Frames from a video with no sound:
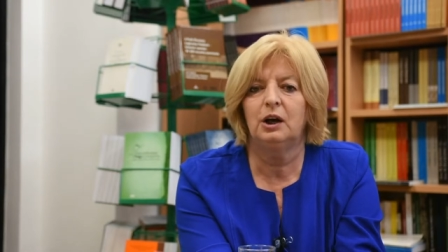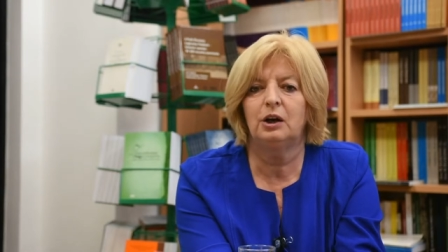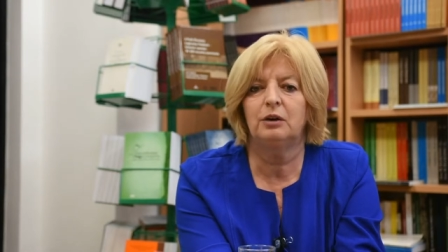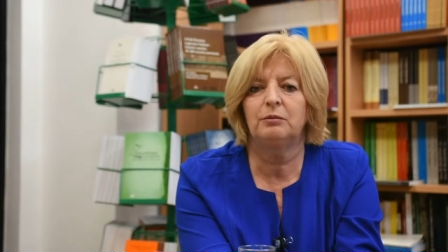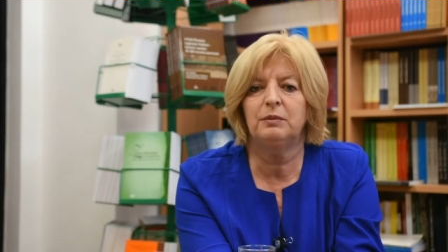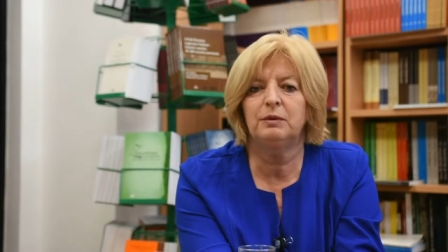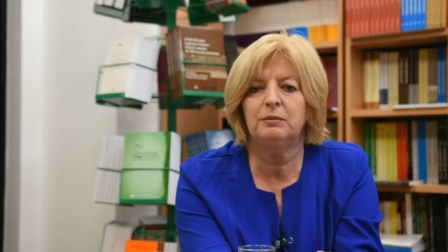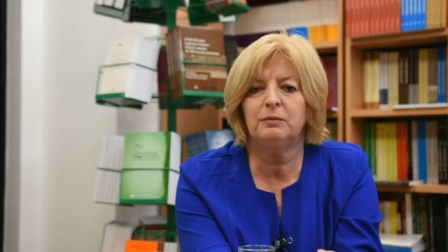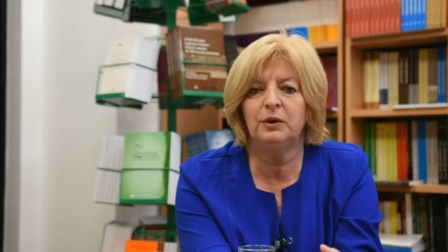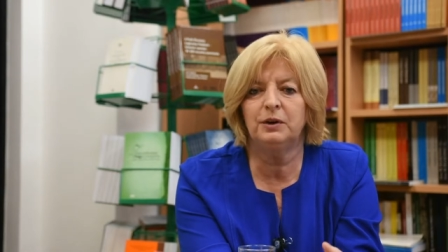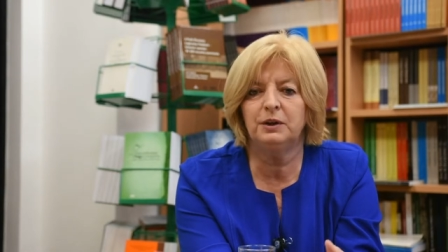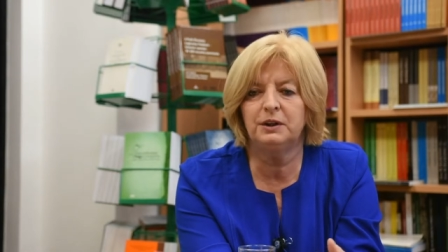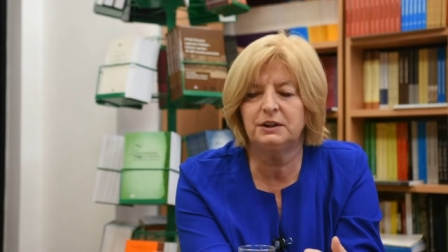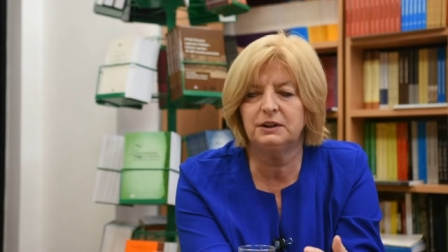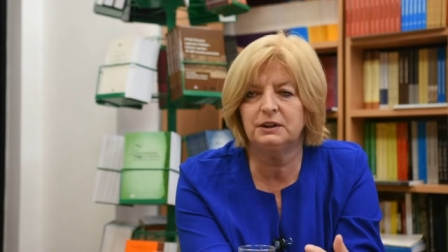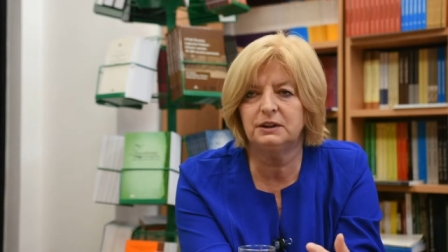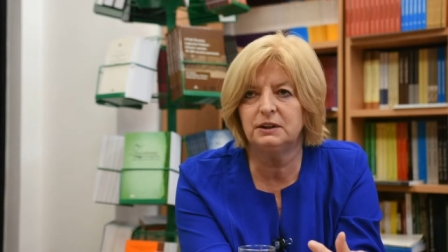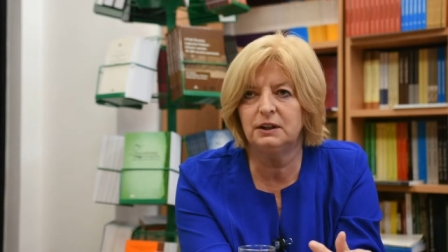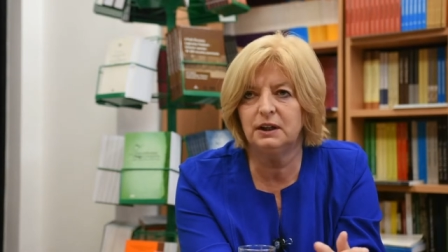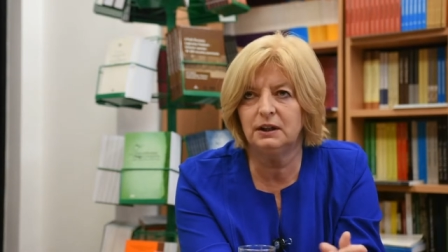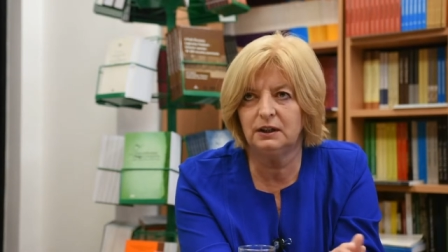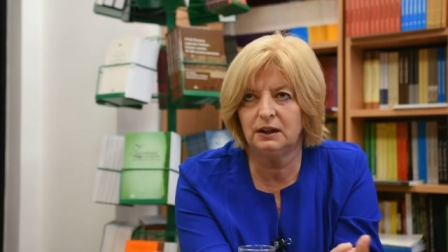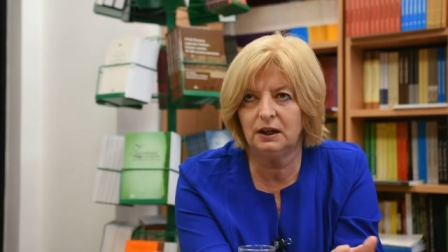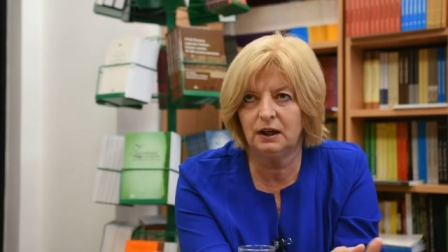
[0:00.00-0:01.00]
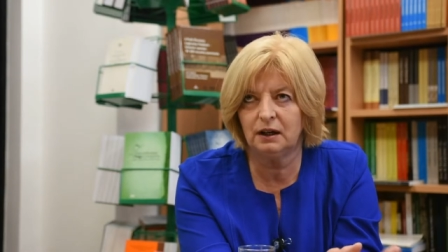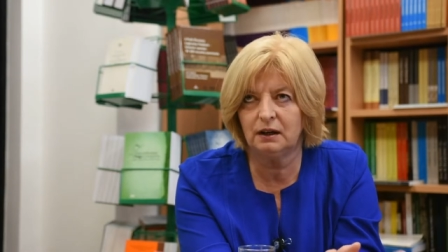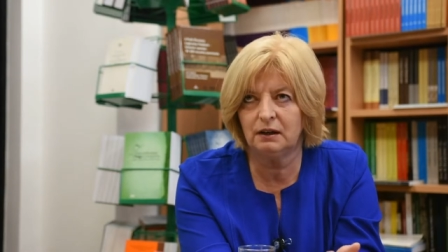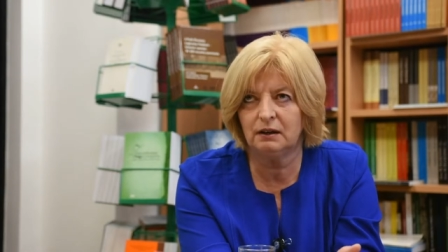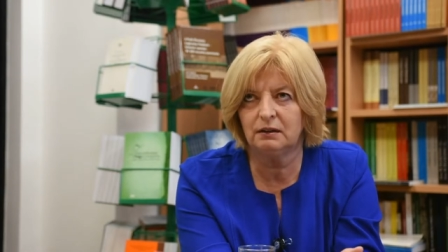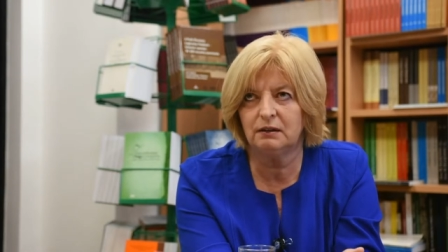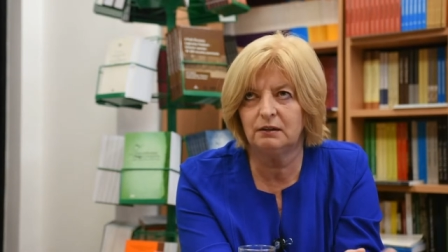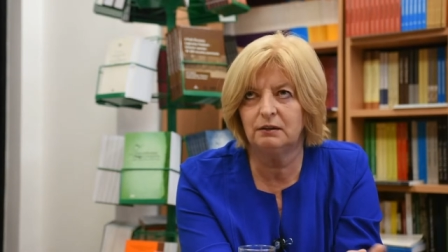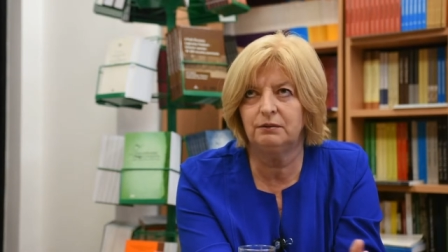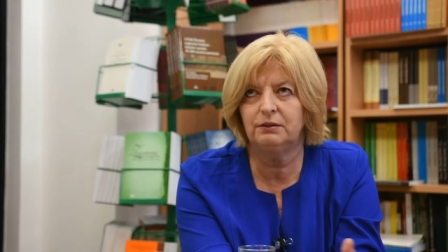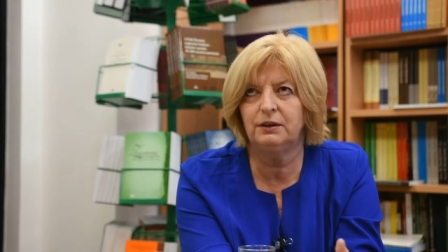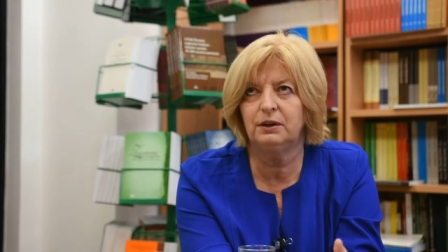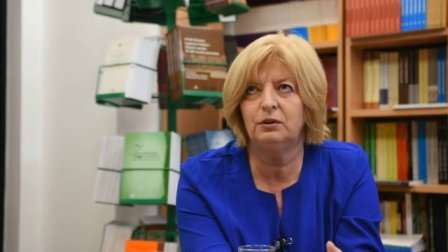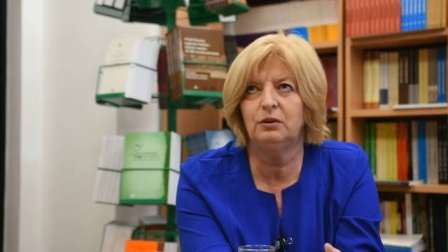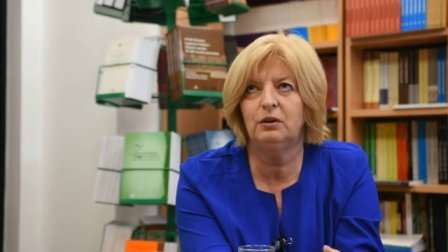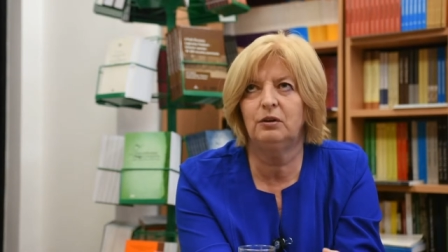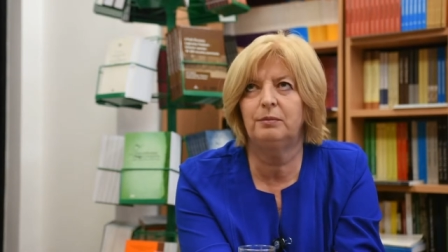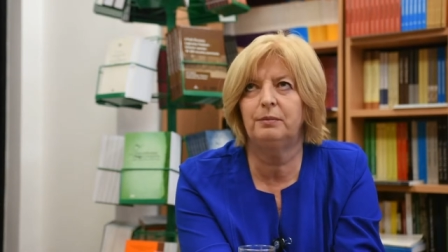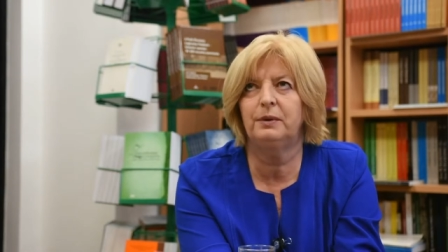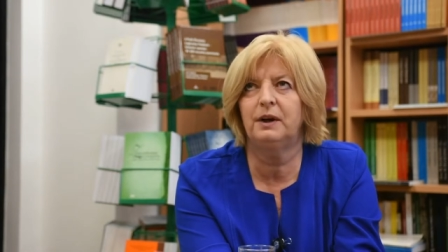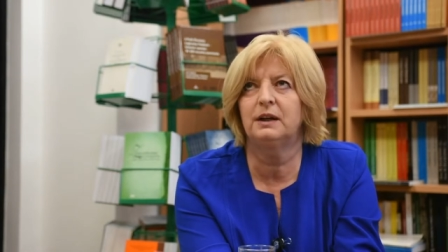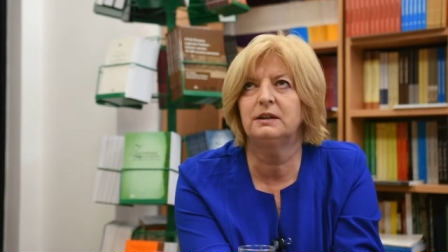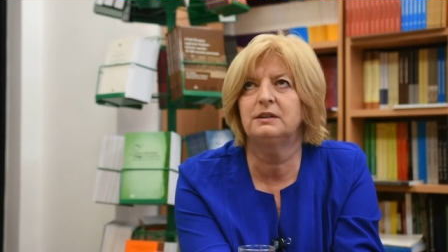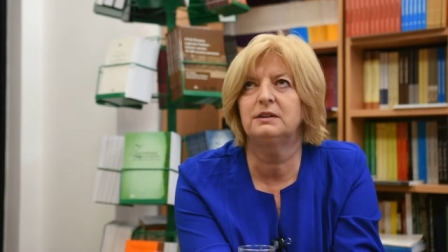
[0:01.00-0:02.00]
Mimo istnienia wielu
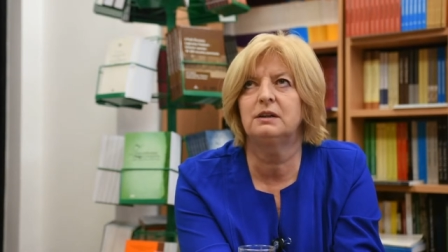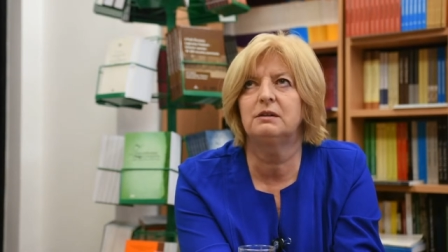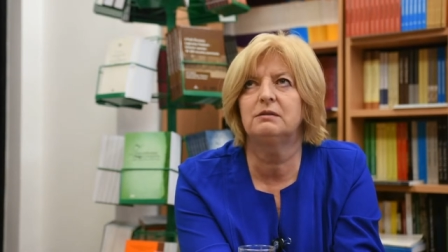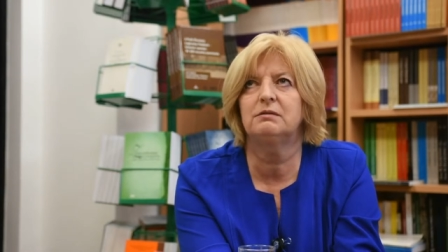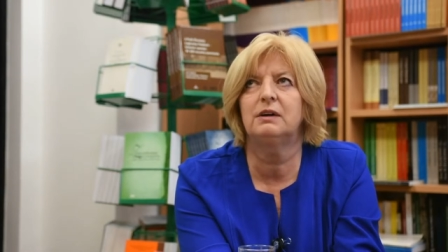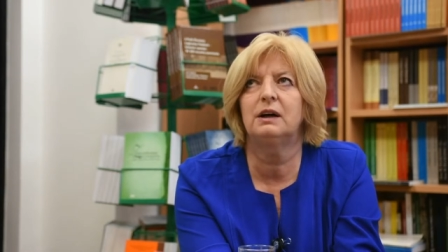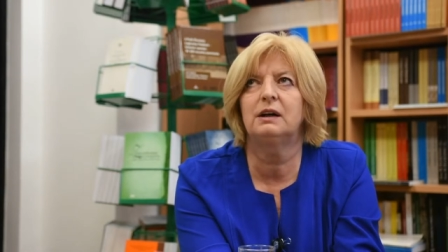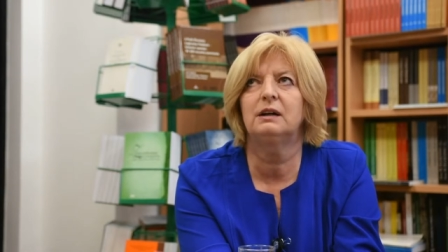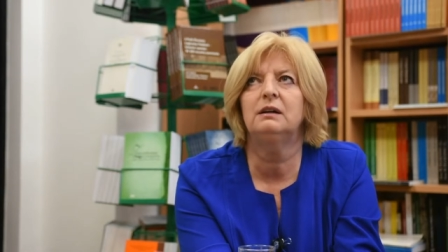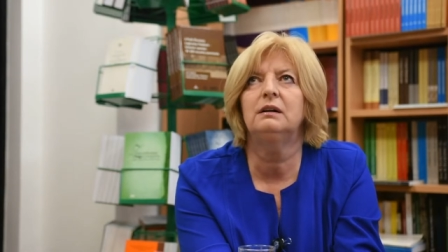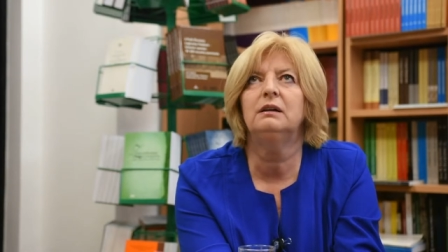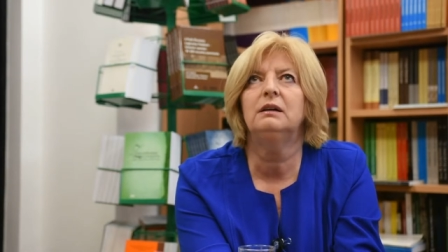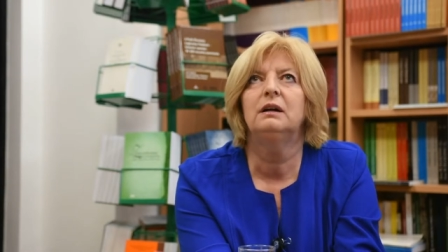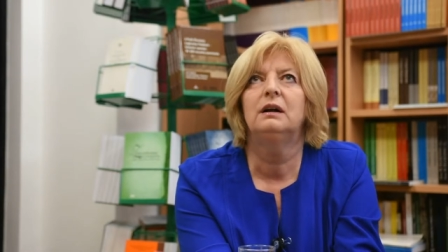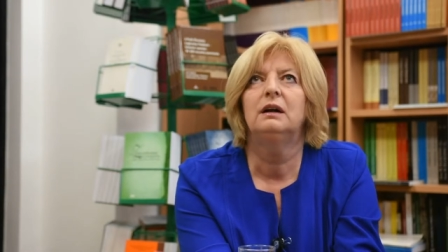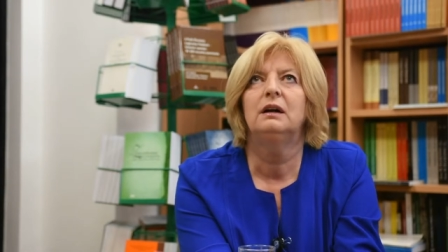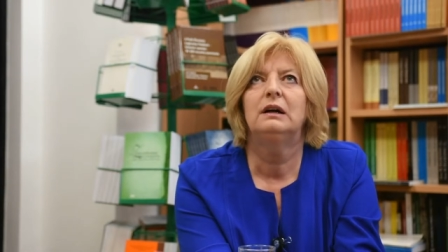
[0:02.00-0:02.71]
opracowań,